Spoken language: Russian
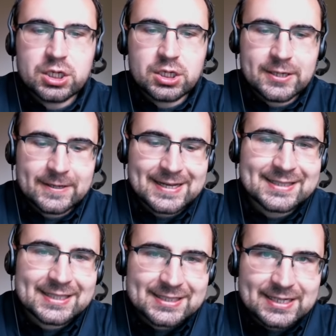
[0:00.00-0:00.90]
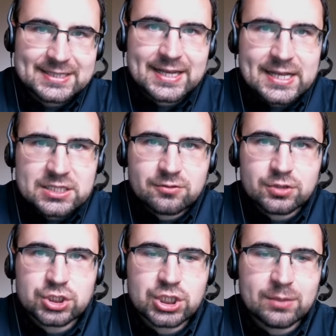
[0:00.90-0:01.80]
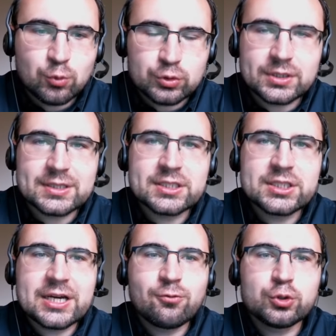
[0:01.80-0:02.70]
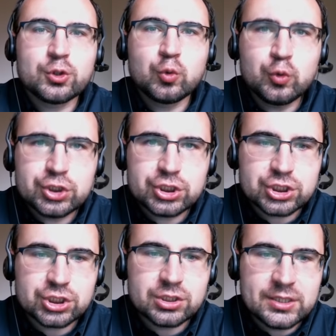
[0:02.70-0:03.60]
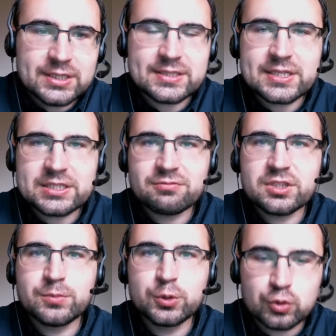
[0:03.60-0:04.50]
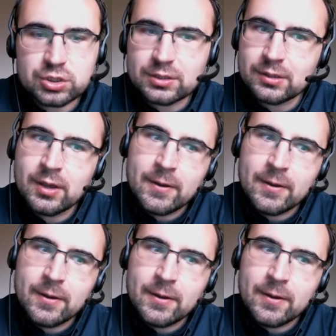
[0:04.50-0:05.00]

а когда ты рассказываешь кому-то, когда ты кого-то учишь, ты, естественно, тебе нужно